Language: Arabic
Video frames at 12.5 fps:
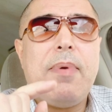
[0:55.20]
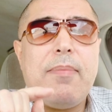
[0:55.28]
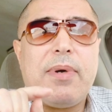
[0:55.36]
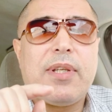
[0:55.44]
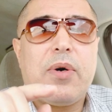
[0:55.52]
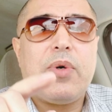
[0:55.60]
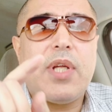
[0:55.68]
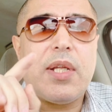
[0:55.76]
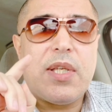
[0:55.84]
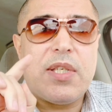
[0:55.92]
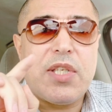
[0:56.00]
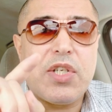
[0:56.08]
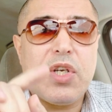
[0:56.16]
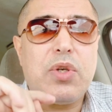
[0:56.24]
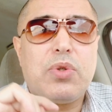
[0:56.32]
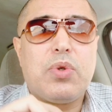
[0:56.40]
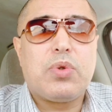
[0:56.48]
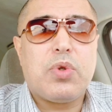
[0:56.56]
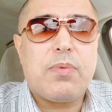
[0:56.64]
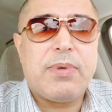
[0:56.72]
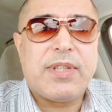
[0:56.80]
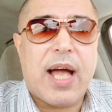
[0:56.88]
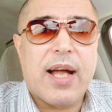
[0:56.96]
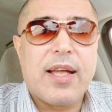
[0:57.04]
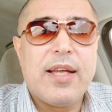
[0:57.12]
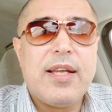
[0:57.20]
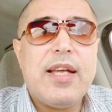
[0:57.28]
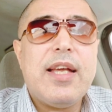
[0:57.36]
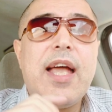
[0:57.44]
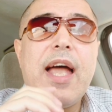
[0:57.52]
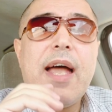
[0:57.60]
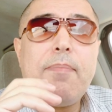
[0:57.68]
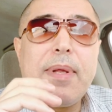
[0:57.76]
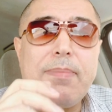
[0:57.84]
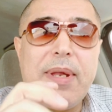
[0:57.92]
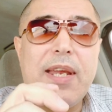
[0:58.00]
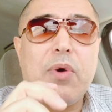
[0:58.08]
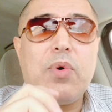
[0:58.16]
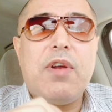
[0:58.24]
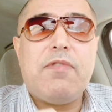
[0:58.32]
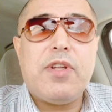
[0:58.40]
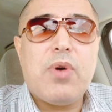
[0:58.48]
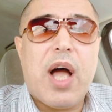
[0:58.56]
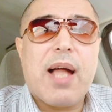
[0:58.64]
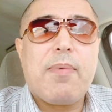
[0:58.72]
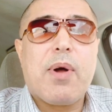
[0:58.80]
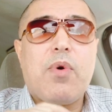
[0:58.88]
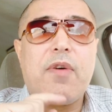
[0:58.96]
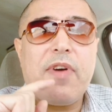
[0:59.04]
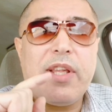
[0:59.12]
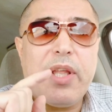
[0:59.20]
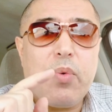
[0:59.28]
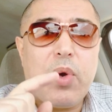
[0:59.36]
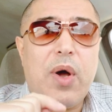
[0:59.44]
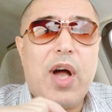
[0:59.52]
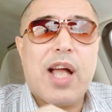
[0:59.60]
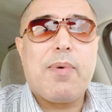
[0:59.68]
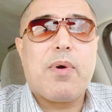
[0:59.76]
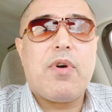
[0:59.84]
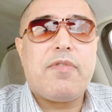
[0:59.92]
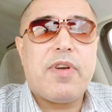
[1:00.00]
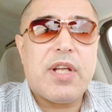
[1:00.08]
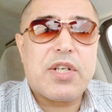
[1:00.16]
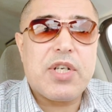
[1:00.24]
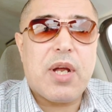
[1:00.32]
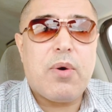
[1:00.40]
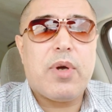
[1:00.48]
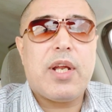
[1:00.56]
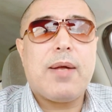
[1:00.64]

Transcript: ما تاخدها تستشير الدكتور بتاعك بتمنى يكون الفيديو عجبك وافادك ولو عجبك وافادك شيره لغيرك